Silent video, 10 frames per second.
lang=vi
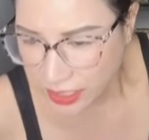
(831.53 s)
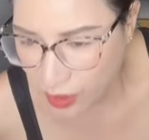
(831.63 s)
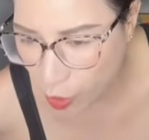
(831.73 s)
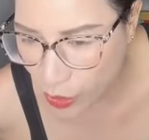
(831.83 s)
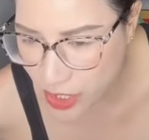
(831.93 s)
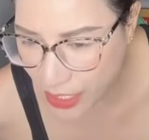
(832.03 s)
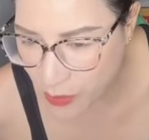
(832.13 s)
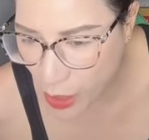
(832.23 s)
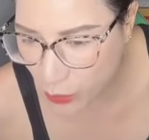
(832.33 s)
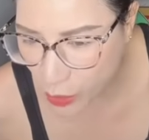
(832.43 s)
Hồi trước em
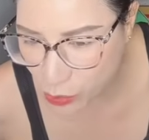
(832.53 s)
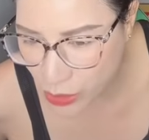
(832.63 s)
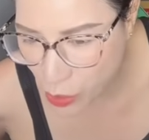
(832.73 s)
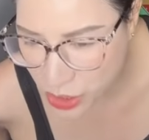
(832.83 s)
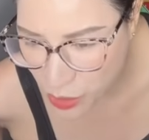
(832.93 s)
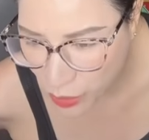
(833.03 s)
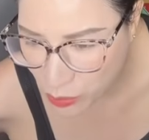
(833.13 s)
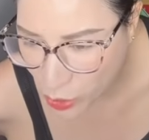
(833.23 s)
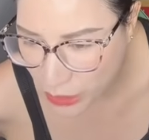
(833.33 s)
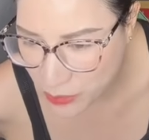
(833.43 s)
có ăn con bú đầu của chị quận
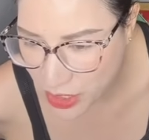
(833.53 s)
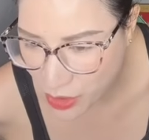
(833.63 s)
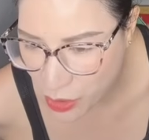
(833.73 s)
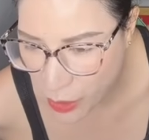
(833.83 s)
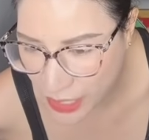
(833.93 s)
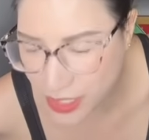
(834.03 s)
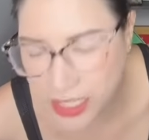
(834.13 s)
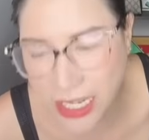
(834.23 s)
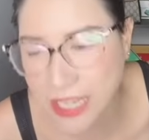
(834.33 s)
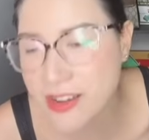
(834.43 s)
1 gặp chị ở ngoài thân
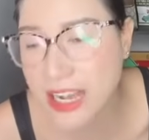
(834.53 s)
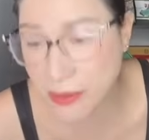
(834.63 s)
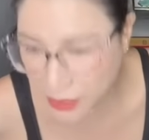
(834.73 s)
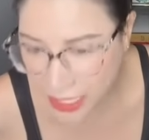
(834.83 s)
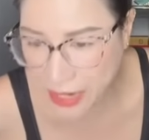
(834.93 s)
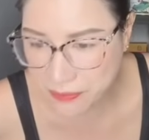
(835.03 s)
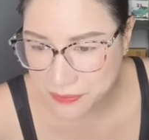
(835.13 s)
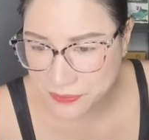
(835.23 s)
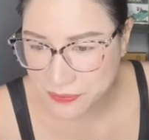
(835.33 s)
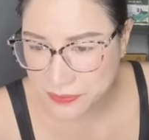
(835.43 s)
thiện hài hước cảm ơn em
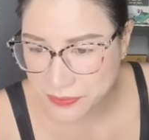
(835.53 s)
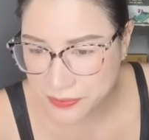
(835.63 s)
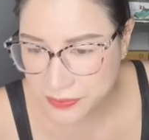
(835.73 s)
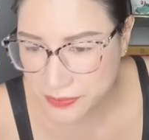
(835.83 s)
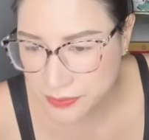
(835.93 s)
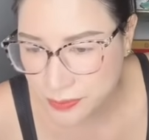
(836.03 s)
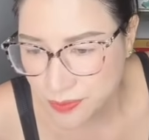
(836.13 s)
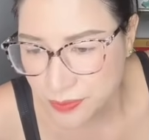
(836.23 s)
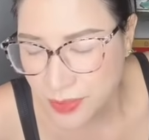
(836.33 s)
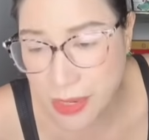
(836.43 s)

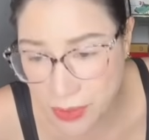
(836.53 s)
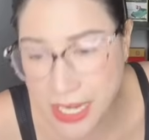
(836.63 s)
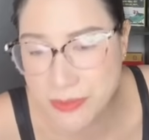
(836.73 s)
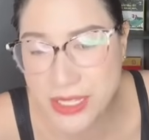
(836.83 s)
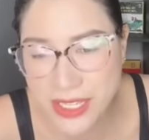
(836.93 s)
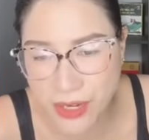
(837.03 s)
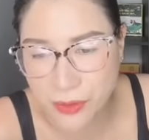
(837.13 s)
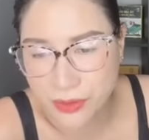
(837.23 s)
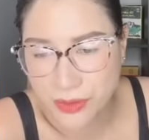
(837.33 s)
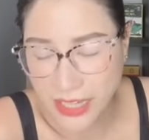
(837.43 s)
Cảm ơn em rất nhiều
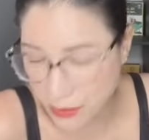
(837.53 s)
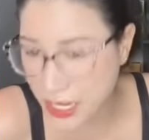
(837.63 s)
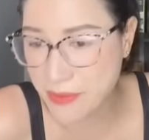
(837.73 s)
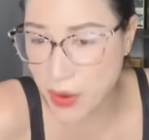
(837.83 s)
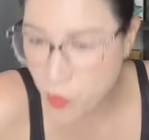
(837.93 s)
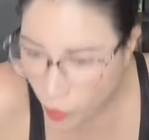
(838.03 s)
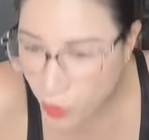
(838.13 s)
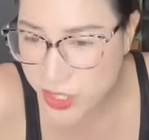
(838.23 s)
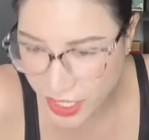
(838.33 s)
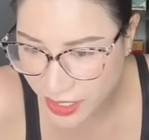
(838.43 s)
Cảm ơn em đã ủng hộ
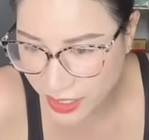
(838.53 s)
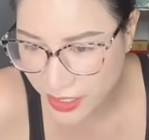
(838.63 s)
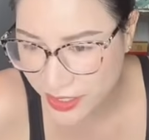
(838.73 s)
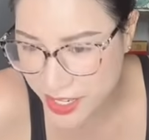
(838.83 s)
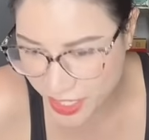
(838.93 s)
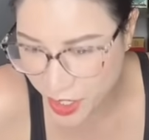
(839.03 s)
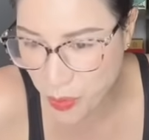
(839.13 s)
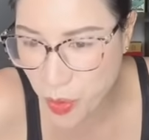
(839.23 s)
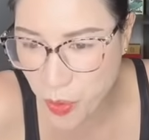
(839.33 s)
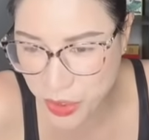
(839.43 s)
chị Để chị có
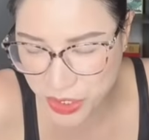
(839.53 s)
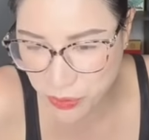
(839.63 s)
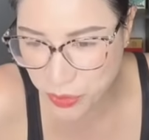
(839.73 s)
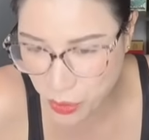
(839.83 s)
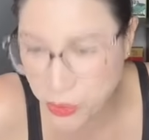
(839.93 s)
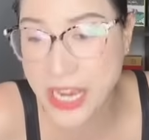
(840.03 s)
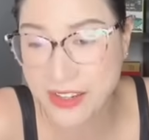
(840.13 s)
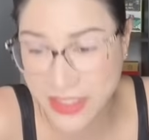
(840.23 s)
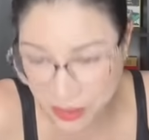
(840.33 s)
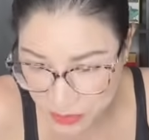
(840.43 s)
một cuộc sống đủ đầy
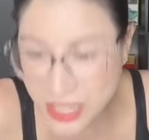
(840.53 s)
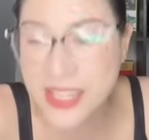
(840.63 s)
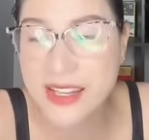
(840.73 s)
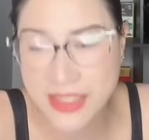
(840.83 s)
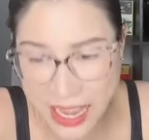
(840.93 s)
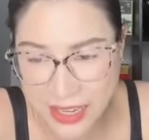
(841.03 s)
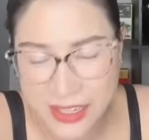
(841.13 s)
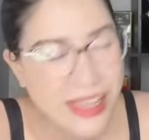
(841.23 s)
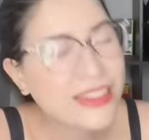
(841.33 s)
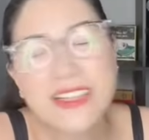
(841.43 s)
tại Mỹ hiện tại
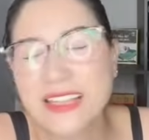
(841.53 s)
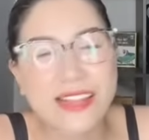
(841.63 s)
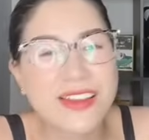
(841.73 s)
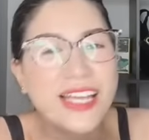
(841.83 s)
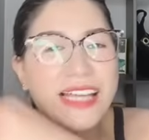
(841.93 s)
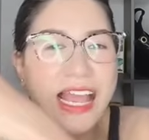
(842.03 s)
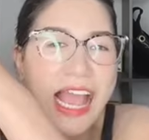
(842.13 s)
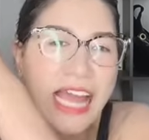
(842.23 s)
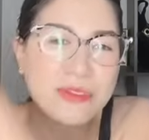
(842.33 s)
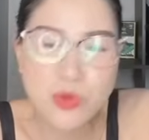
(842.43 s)
Tất cả những khách hàng
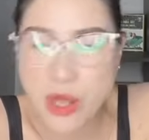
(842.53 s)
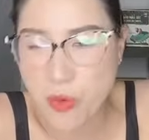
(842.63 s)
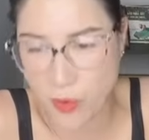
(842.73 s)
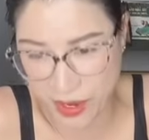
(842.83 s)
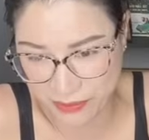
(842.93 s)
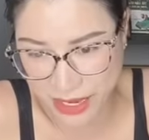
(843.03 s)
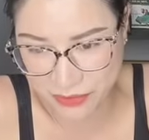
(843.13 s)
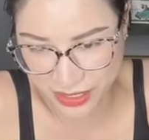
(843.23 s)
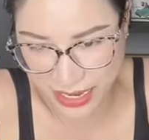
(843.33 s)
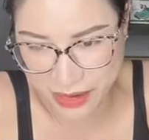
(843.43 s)
ăn bún đậu của em tại
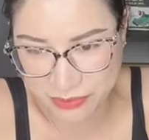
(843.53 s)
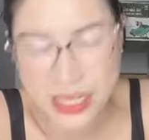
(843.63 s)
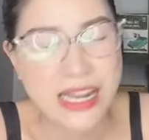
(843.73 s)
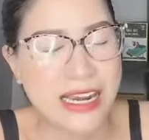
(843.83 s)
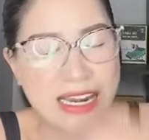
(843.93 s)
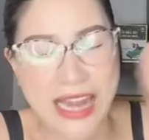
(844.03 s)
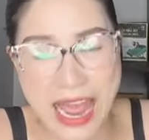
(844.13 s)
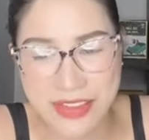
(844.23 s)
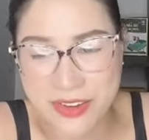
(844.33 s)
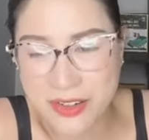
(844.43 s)
Việt Nam
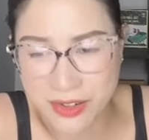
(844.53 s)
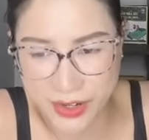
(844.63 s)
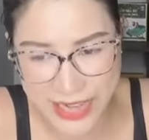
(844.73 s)
Là những người